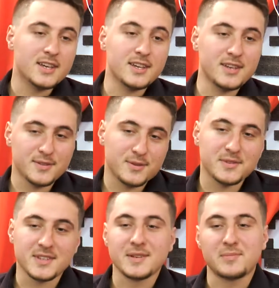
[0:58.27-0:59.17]
И,
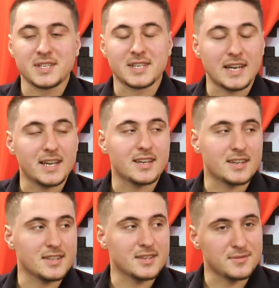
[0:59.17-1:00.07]
собственно, при
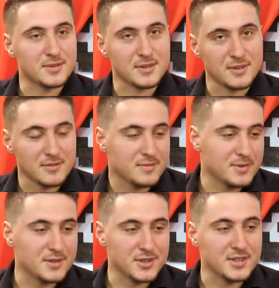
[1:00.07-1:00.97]
склейке этих двух слов
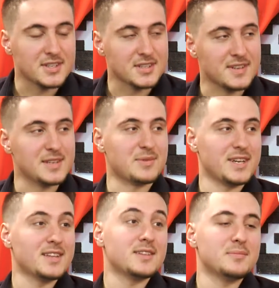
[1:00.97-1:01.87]
получилось название
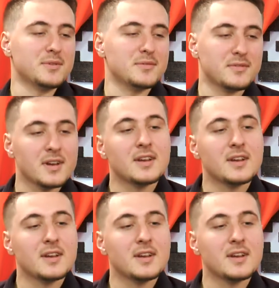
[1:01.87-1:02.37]
проекта «Дептов».